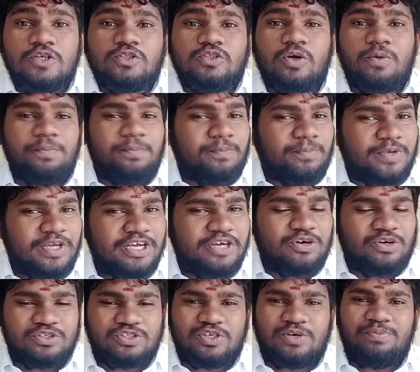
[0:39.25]
సో
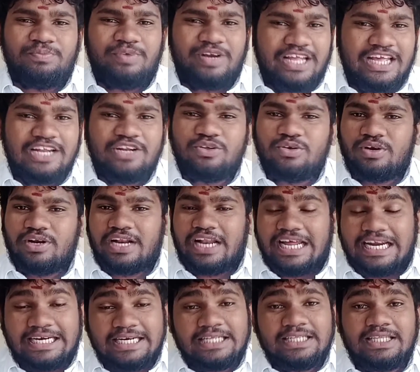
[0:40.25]
మీకోసం నేను
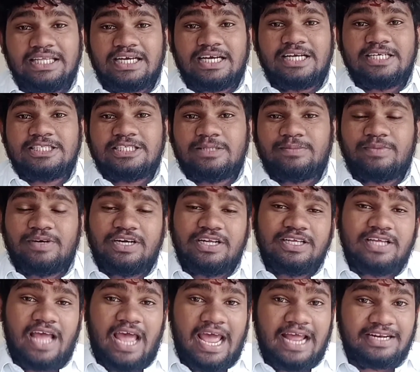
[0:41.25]
నైట్ అంతా కష్టపడి